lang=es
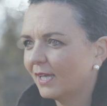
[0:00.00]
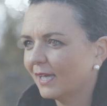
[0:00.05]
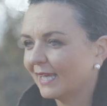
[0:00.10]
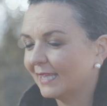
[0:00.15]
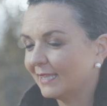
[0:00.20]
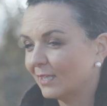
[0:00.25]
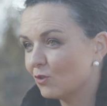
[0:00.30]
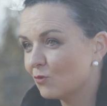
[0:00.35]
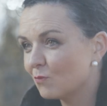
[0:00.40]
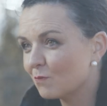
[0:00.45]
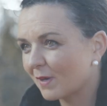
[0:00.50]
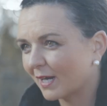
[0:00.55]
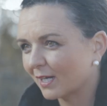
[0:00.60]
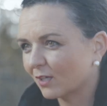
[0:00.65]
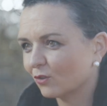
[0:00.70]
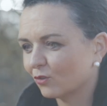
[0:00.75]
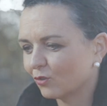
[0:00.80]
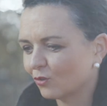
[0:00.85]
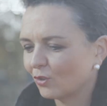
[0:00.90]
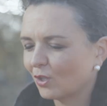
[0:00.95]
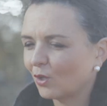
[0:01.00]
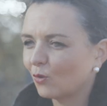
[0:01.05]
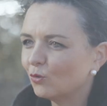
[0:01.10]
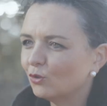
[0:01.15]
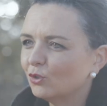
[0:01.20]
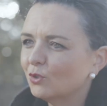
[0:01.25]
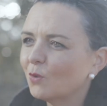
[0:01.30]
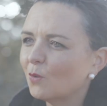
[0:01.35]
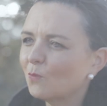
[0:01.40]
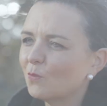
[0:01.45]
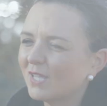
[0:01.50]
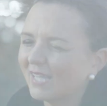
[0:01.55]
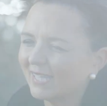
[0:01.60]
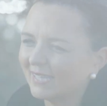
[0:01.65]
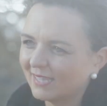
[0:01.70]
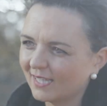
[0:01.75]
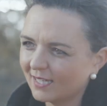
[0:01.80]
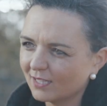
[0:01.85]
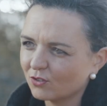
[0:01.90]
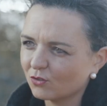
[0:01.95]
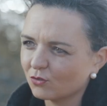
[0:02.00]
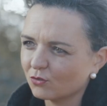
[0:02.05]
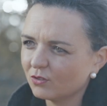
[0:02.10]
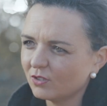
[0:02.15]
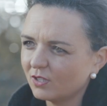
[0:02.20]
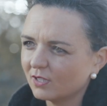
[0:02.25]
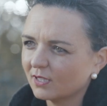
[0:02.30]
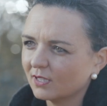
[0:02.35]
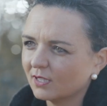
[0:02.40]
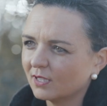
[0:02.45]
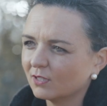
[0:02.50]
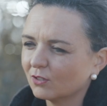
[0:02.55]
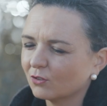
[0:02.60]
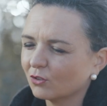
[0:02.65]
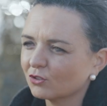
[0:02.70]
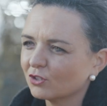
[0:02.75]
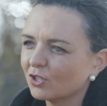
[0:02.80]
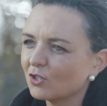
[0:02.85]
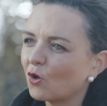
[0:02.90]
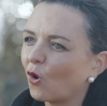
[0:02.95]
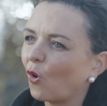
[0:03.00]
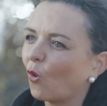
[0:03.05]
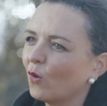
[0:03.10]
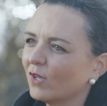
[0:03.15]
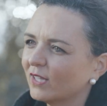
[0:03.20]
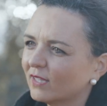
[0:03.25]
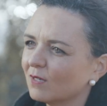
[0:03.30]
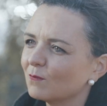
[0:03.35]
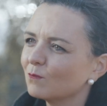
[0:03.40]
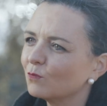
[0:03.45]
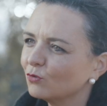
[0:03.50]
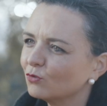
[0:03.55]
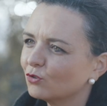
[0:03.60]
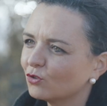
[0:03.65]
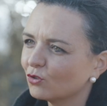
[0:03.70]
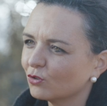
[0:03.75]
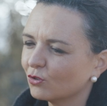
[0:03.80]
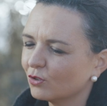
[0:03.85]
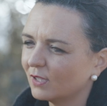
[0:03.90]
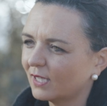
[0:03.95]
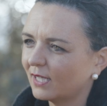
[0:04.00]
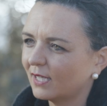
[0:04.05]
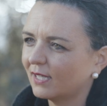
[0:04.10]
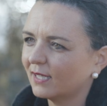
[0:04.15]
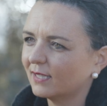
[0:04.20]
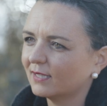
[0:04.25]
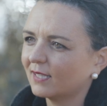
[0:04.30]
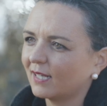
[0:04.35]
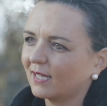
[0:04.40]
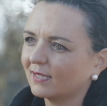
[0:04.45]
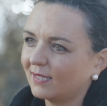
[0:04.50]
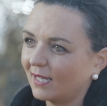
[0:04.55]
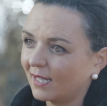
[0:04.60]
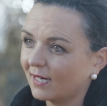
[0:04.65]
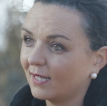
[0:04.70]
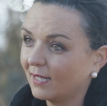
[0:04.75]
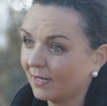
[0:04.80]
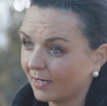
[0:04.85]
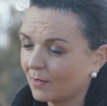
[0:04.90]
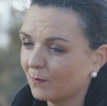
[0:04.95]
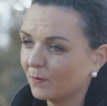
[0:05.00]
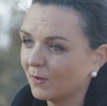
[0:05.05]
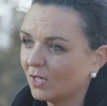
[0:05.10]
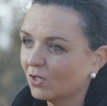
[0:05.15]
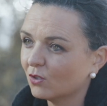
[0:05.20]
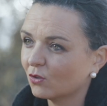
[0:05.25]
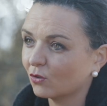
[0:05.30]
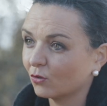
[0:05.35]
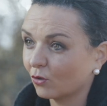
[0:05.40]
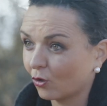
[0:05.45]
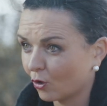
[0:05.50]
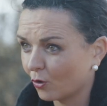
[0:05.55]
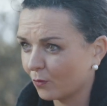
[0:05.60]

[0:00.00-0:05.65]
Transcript: que tiene un marco de cultivo muy estrecho y entonces nos cuesta mucho eh, tratar el repilo con